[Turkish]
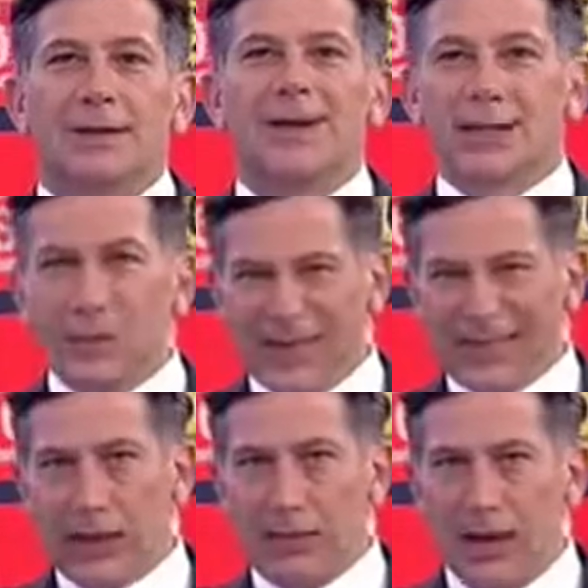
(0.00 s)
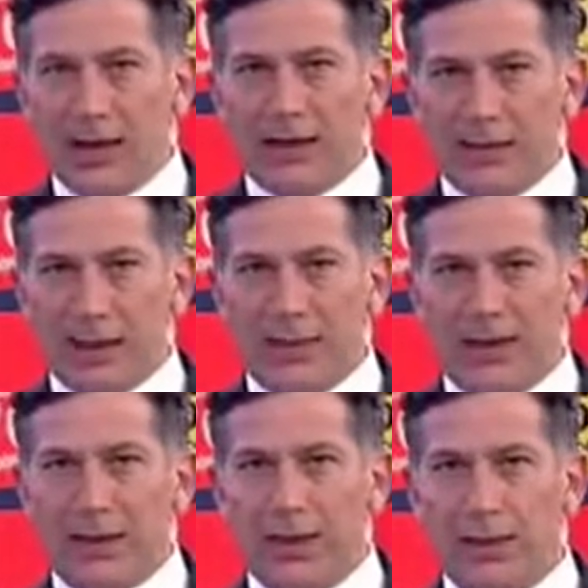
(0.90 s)
Kasım ayı kampanyayı
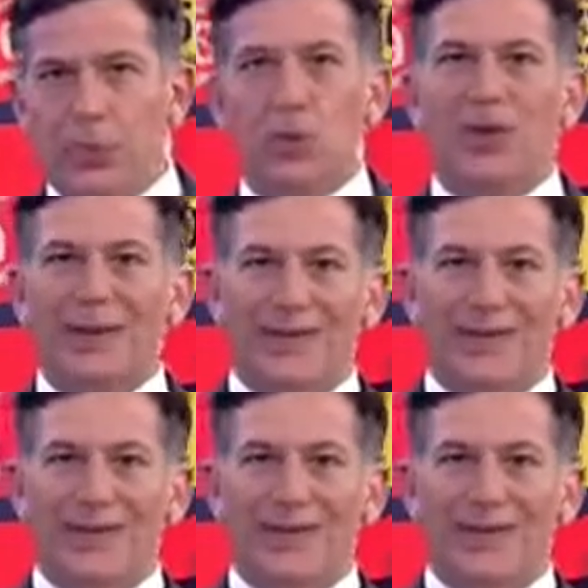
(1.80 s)
demek. Büyük